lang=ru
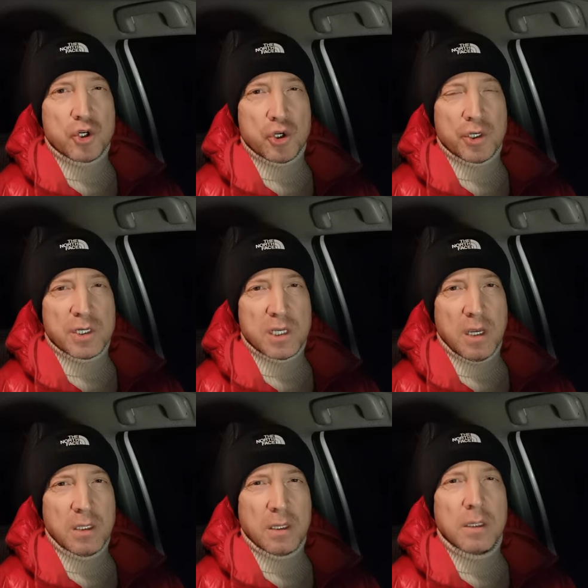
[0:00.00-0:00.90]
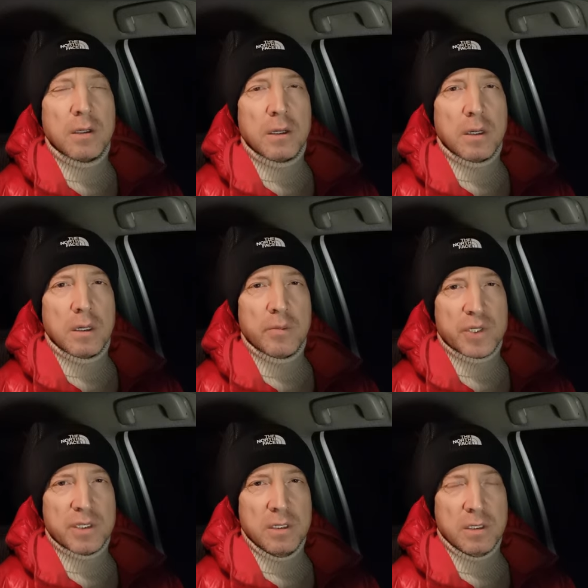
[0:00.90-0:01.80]
жестко за это
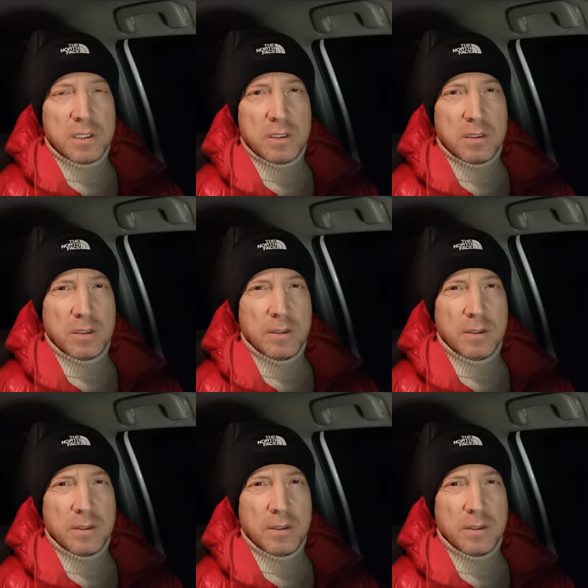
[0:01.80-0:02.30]
мстить